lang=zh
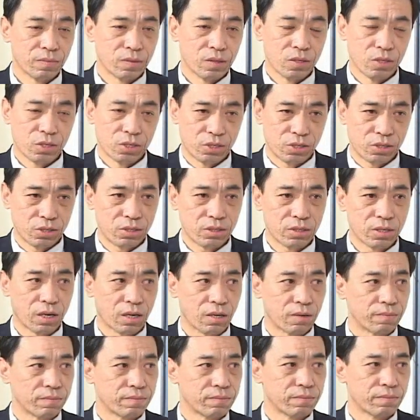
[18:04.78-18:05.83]
实际上，
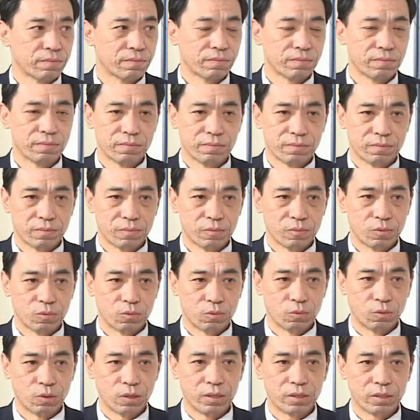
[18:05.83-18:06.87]

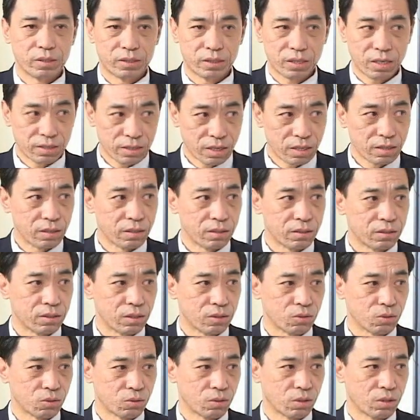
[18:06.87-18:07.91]
我现在的理解就是
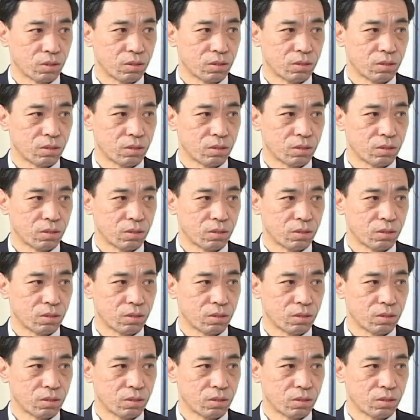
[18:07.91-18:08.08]
说，